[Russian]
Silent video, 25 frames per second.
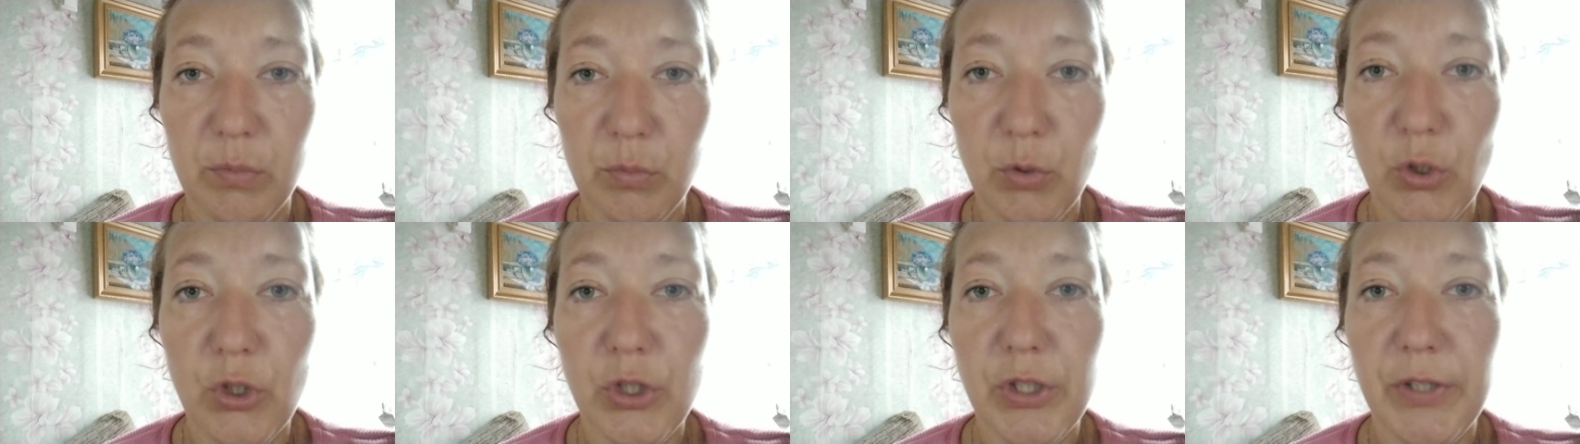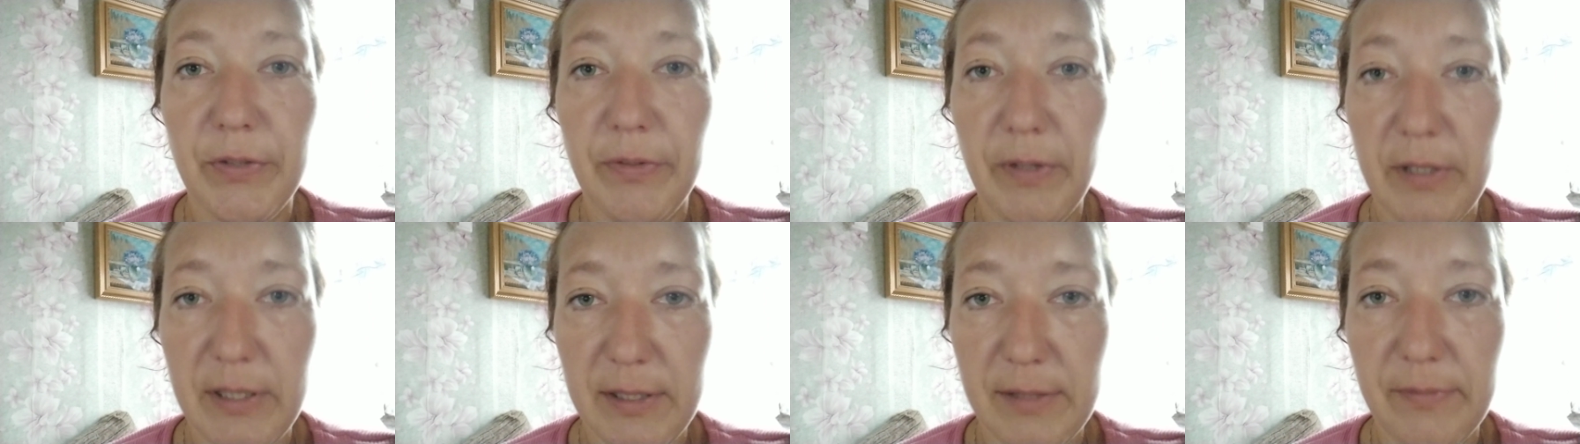
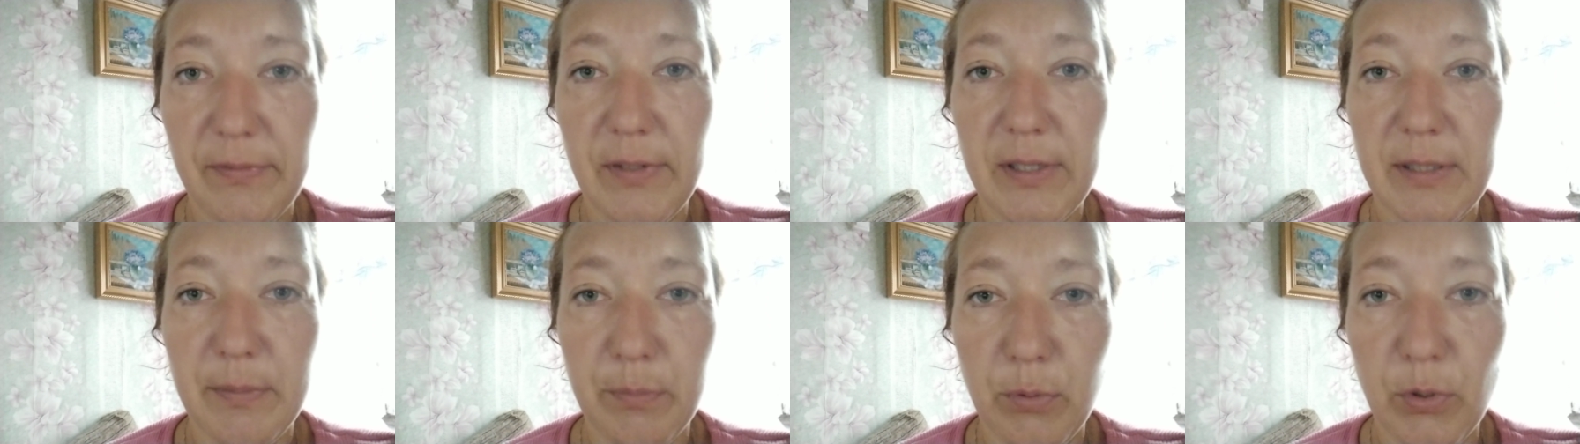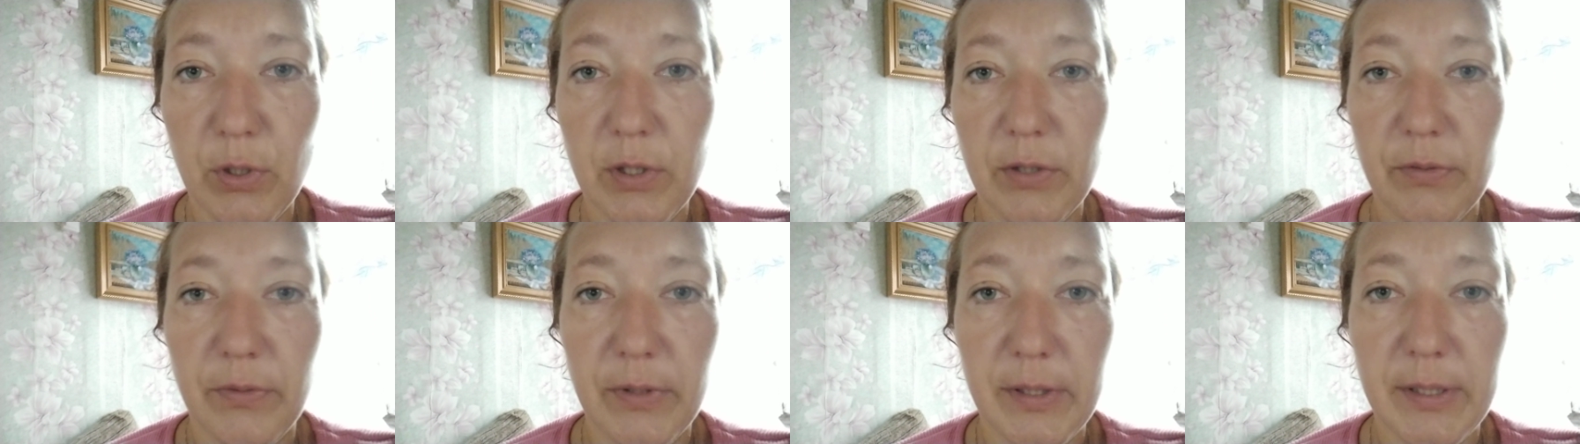можете
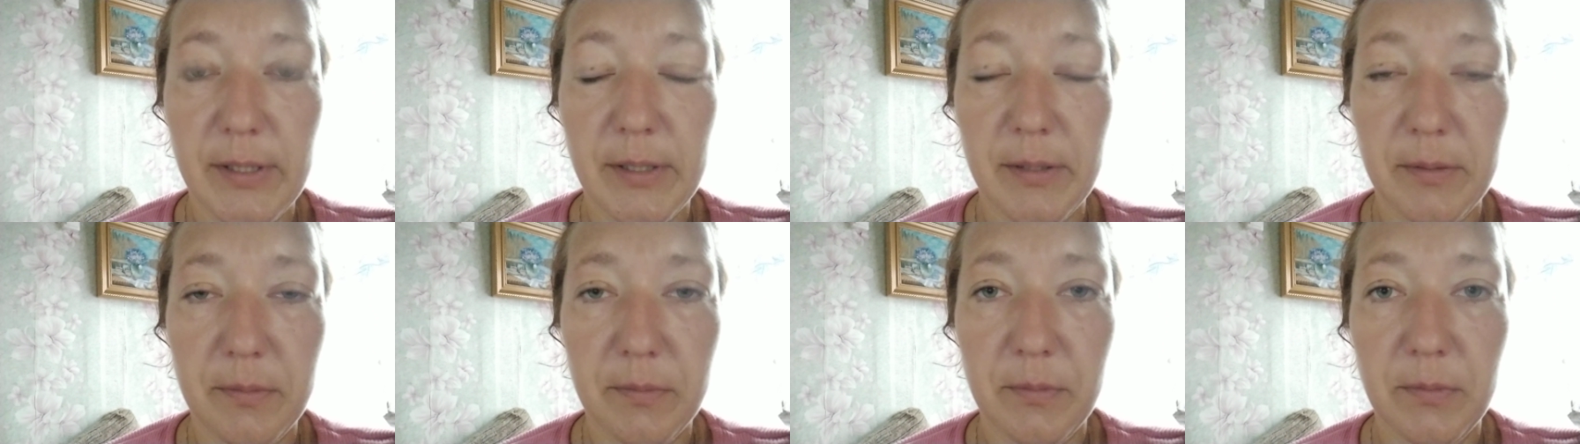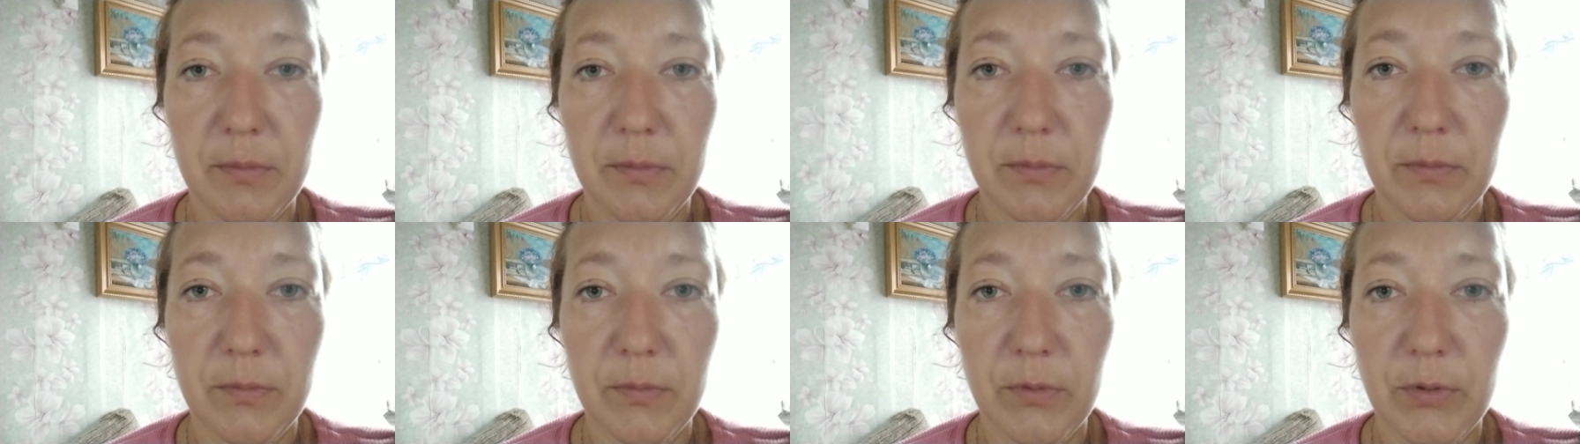воспользоваться
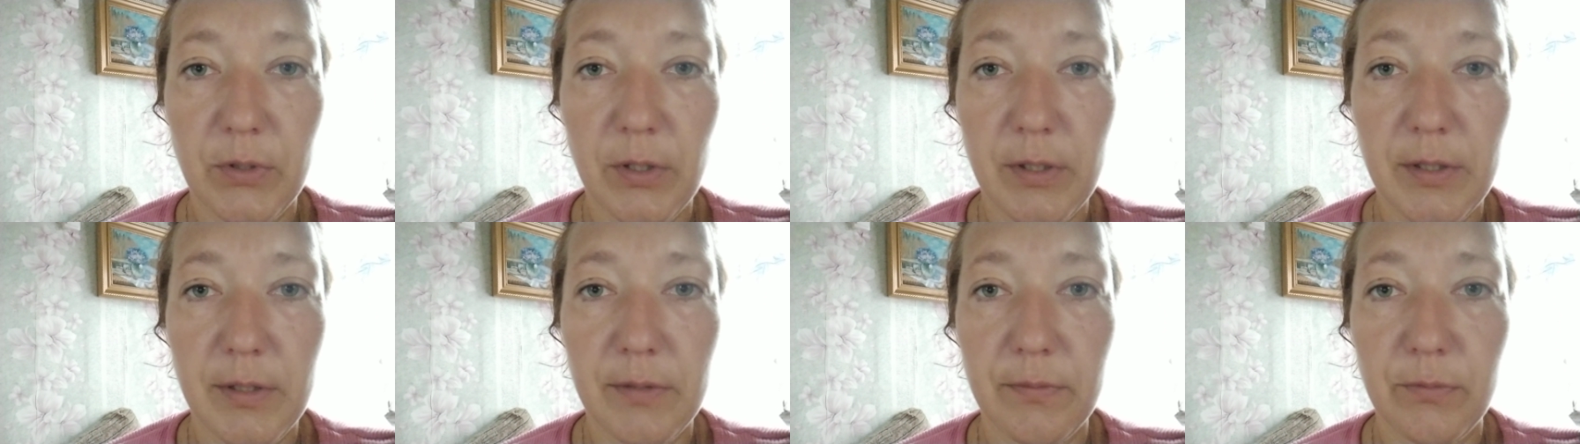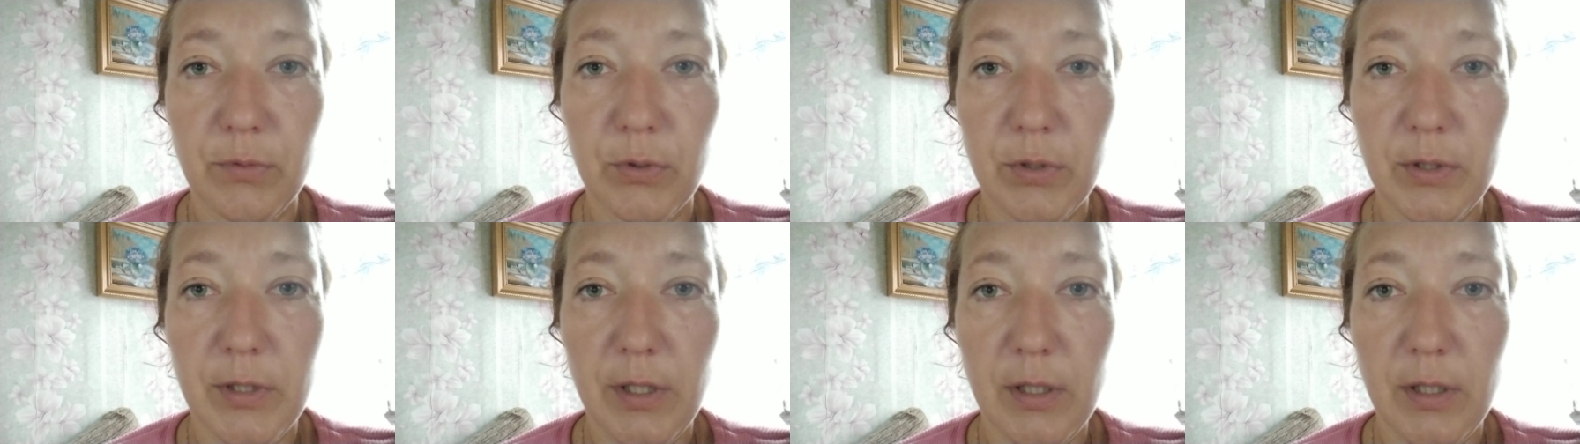вот этим вот